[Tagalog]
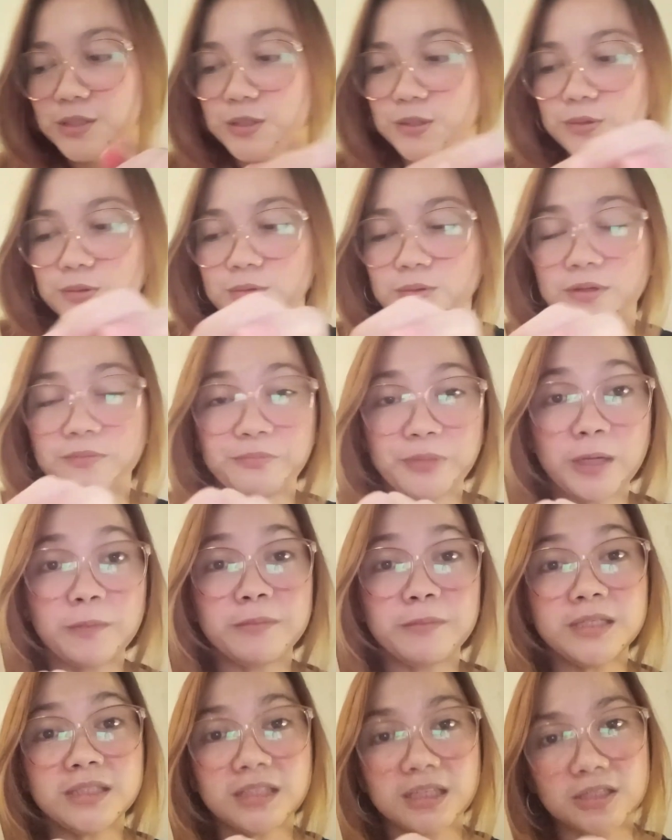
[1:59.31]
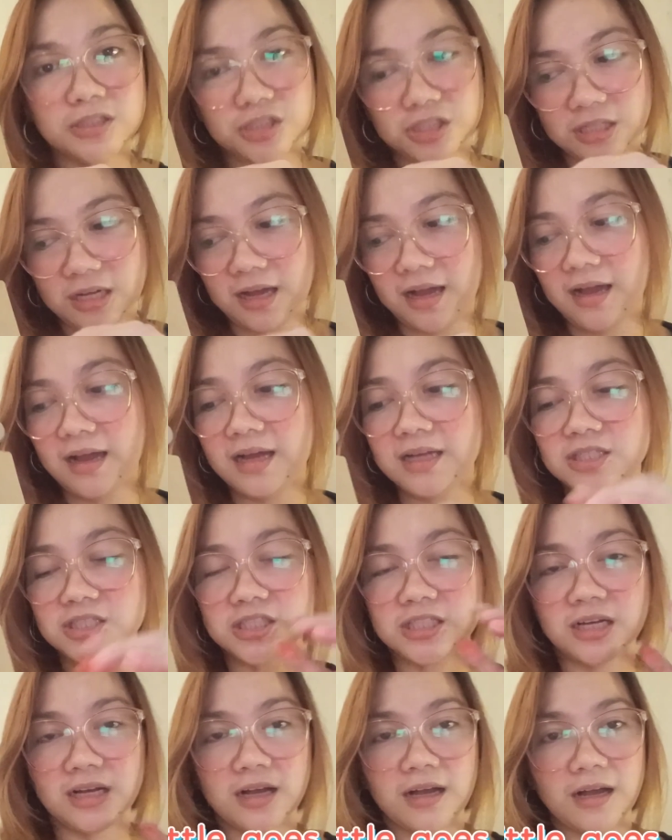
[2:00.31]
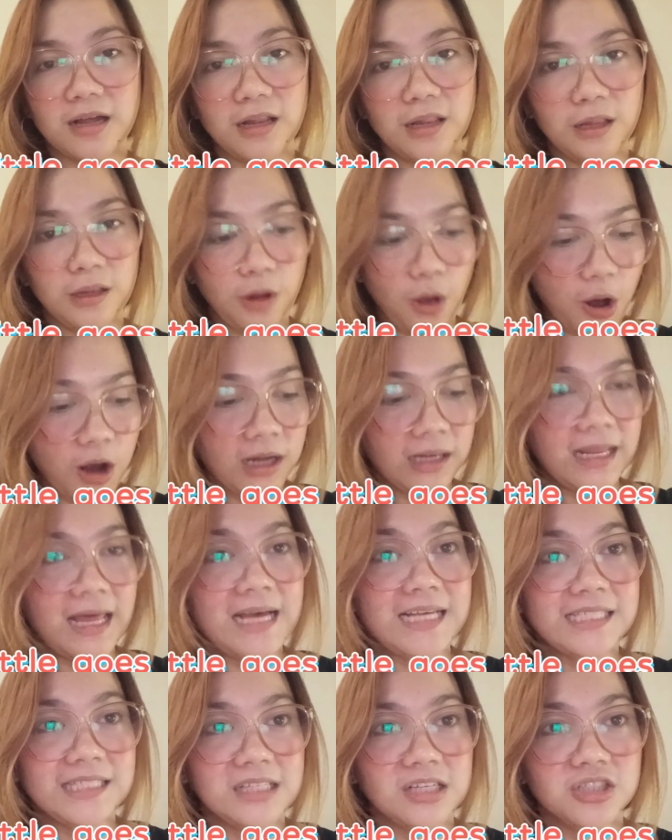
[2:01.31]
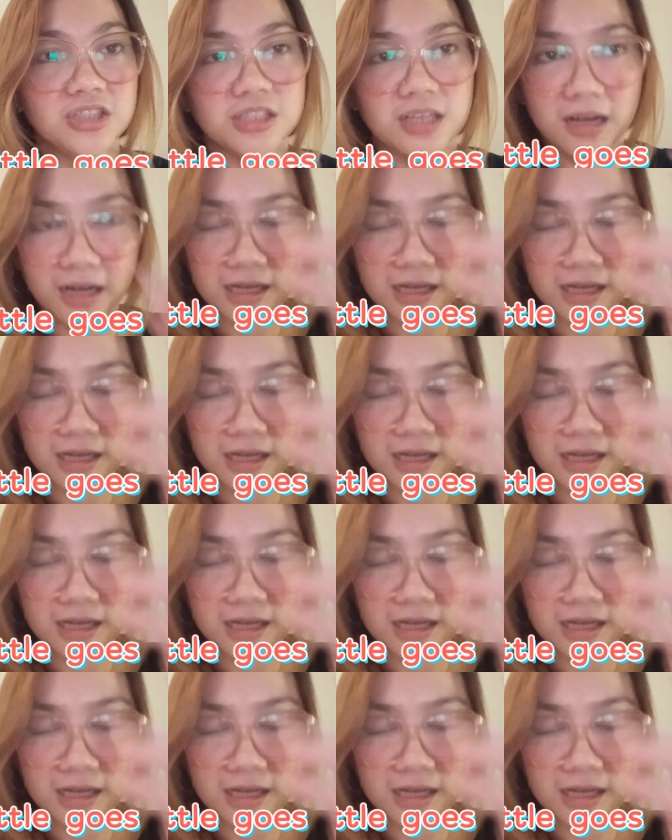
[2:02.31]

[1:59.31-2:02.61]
So, pigmented siya at saka long-lasting